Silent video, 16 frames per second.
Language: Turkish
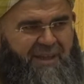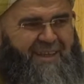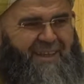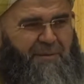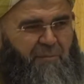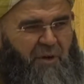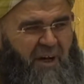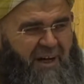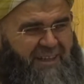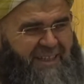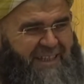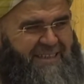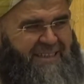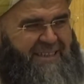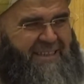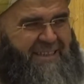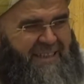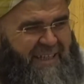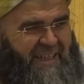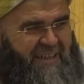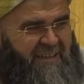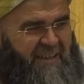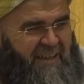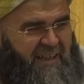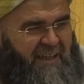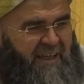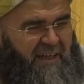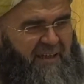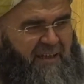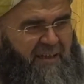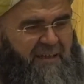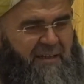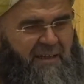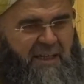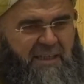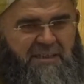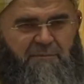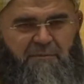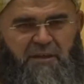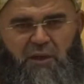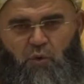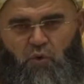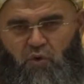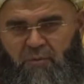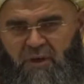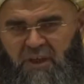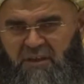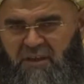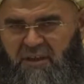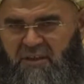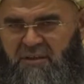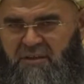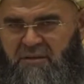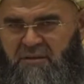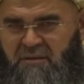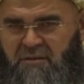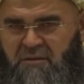ibadet niyetiyle kesmeye kurban denir.